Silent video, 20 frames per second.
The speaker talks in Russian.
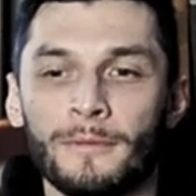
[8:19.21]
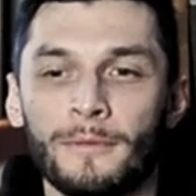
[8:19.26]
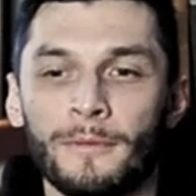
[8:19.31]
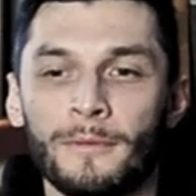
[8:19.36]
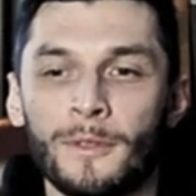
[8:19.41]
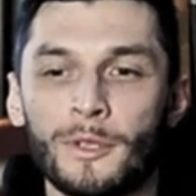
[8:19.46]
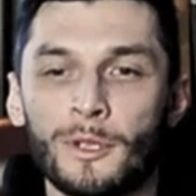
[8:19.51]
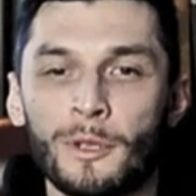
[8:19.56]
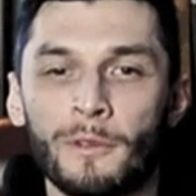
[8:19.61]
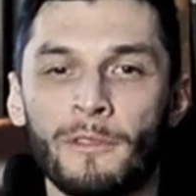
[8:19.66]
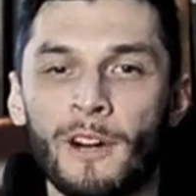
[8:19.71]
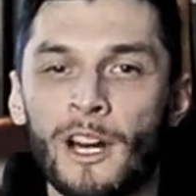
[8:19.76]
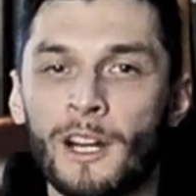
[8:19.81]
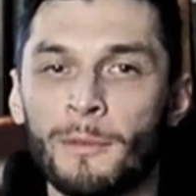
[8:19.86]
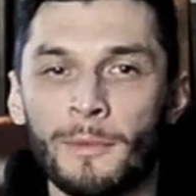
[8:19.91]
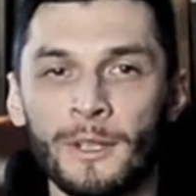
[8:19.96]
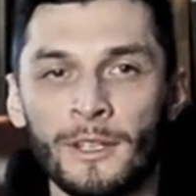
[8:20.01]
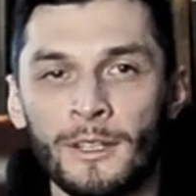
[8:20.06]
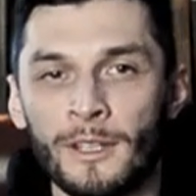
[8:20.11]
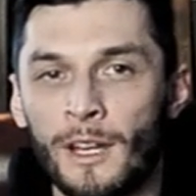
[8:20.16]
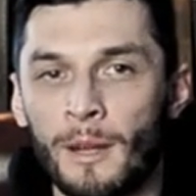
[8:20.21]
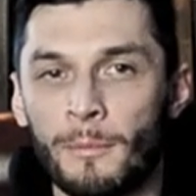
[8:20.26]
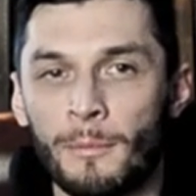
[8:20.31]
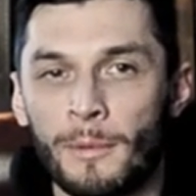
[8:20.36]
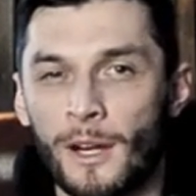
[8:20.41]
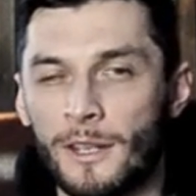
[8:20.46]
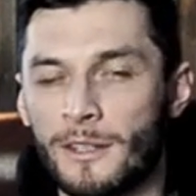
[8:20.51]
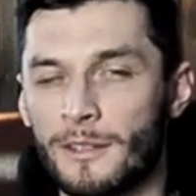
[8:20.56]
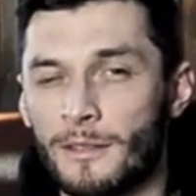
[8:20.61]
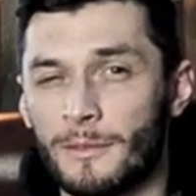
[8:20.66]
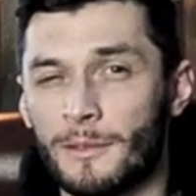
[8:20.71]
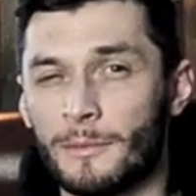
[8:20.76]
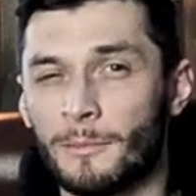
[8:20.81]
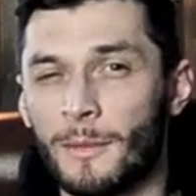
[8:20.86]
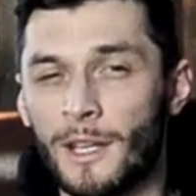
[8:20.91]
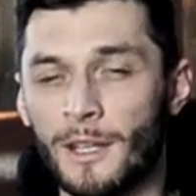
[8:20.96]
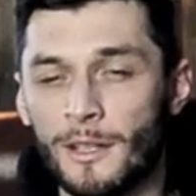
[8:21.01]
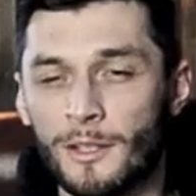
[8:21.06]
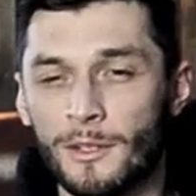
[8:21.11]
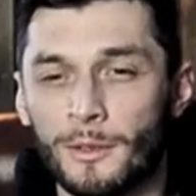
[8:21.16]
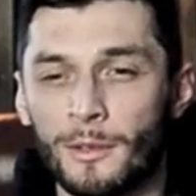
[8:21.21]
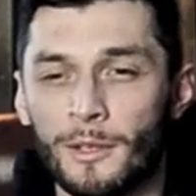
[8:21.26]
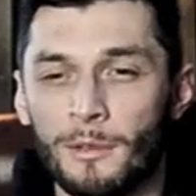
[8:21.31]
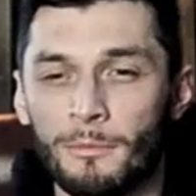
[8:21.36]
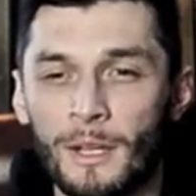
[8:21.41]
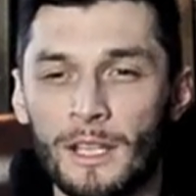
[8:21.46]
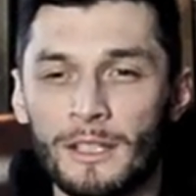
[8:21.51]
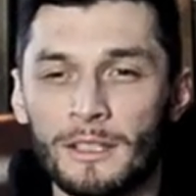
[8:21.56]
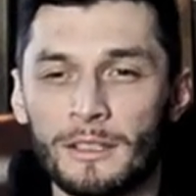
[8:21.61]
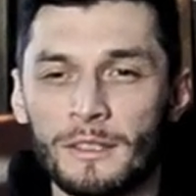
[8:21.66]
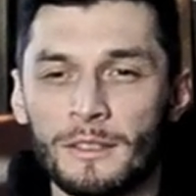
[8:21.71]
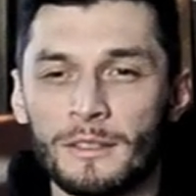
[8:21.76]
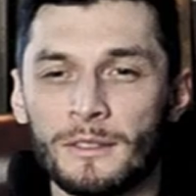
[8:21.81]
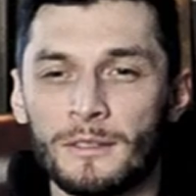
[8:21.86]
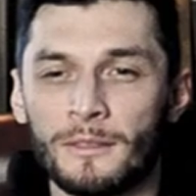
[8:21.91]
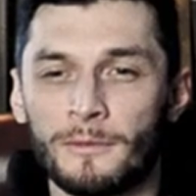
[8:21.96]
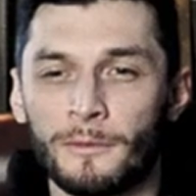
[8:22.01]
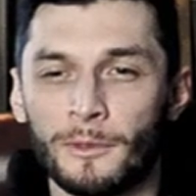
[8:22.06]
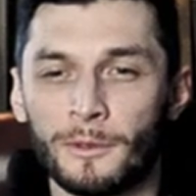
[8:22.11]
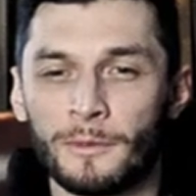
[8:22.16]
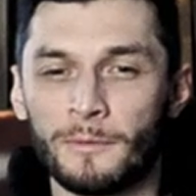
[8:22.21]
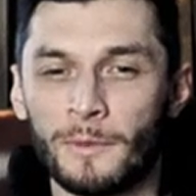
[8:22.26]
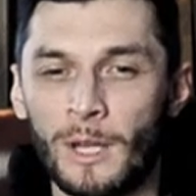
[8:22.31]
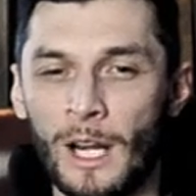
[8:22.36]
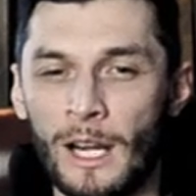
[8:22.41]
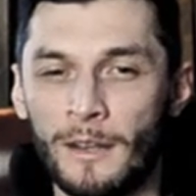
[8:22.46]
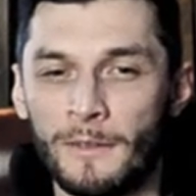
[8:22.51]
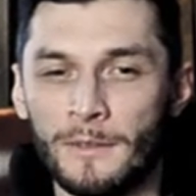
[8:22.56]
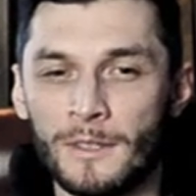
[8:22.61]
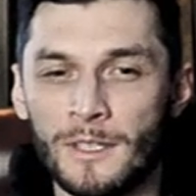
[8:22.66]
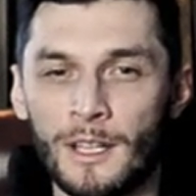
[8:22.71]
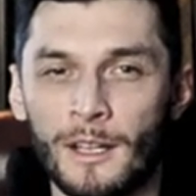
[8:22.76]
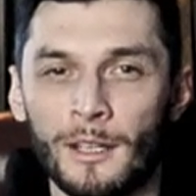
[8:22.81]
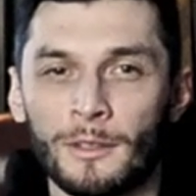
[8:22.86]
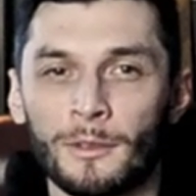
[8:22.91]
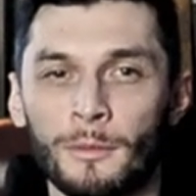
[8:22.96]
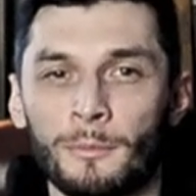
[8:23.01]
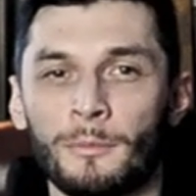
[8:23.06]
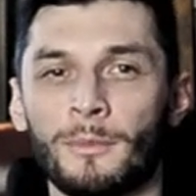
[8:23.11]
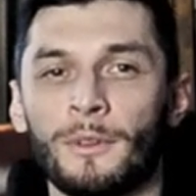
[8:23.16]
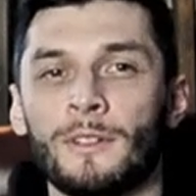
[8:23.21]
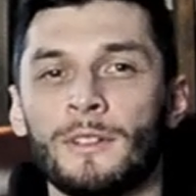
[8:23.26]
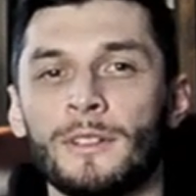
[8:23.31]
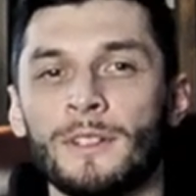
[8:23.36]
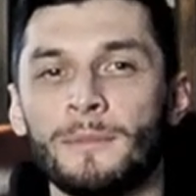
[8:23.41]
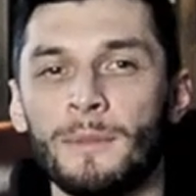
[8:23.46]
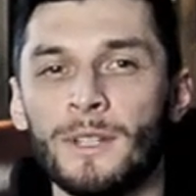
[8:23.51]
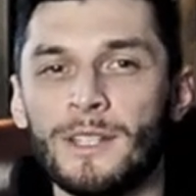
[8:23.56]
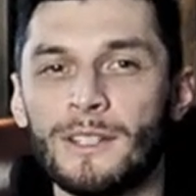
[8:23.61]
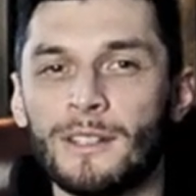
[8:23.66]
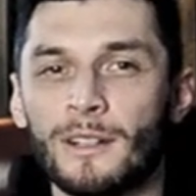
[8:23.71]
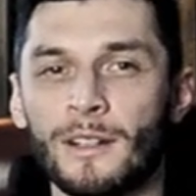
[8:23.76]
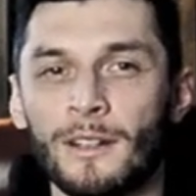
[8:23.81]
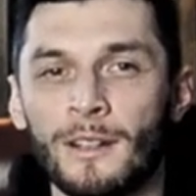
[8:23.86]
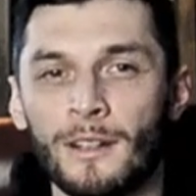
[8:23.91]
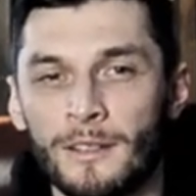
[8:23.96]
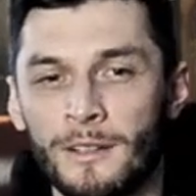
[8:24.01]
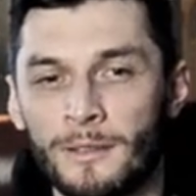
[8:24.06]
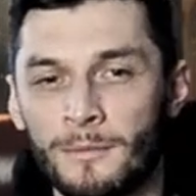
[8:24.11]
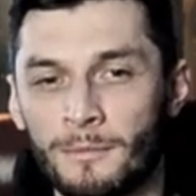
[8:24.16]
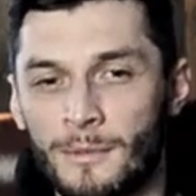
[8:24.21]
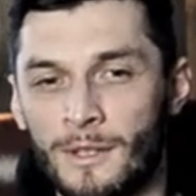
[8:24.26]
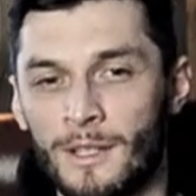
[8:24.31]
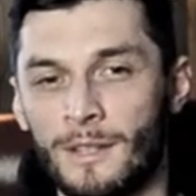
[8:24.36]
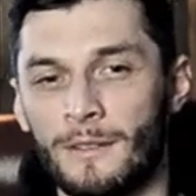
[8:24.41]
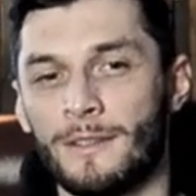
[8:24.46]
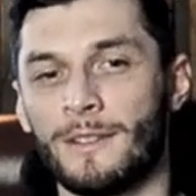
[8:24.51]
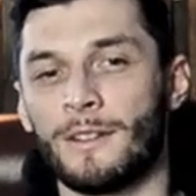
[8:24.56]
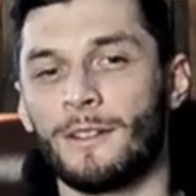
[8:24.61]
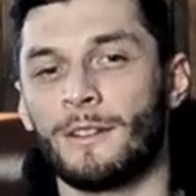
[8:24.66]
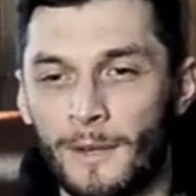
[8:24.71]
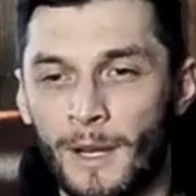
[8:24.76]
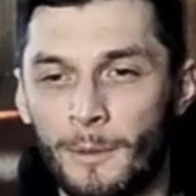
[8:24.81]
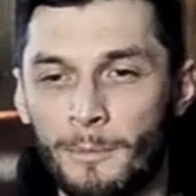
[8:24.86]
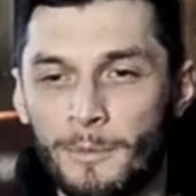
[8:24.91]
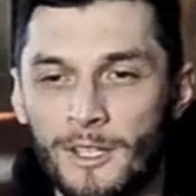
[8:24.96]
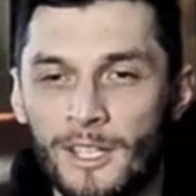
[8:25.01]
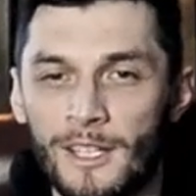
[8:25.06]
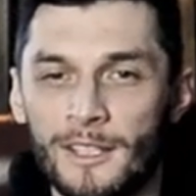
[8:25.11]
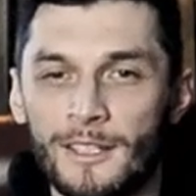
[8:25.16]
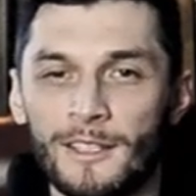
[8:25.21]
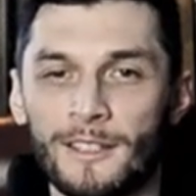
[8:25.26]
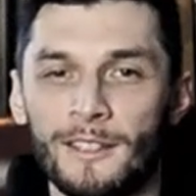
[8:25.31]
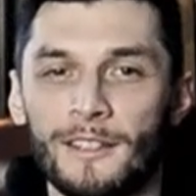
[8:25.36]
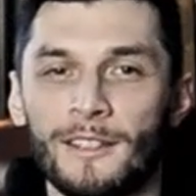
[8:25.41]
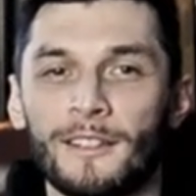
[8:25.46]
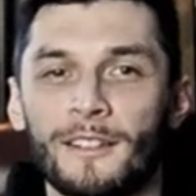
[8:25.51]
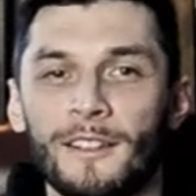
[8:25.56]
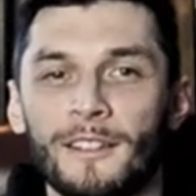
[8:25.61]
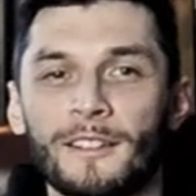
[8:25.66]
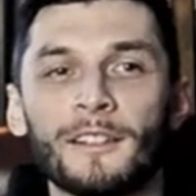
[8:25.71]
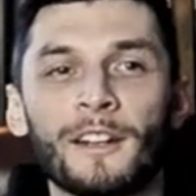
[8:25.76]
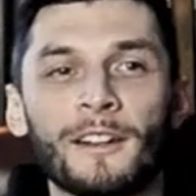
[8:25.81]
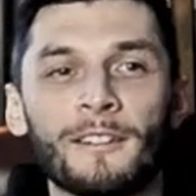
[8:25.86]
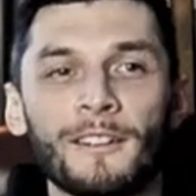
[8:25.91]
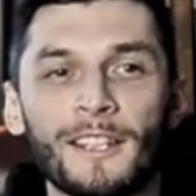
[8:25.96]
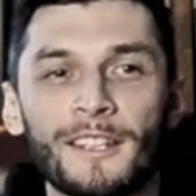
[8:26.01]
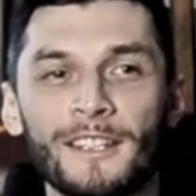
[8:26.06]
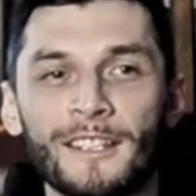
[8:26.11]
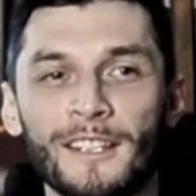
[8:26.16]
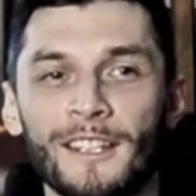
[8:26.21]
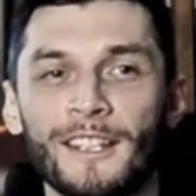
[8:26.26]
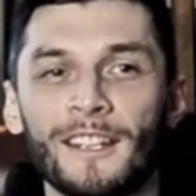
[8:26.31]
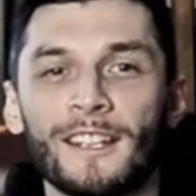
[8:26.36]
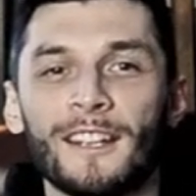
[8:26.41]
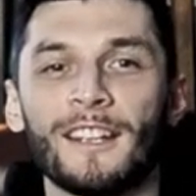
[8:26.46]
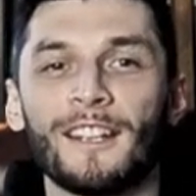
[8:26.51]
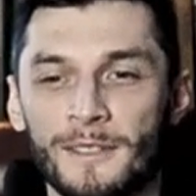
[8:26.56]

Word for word: еще в армии я обратил внимание, что ребята, из, вот реально все, кто был из Питера, они были все общительные, адекватные.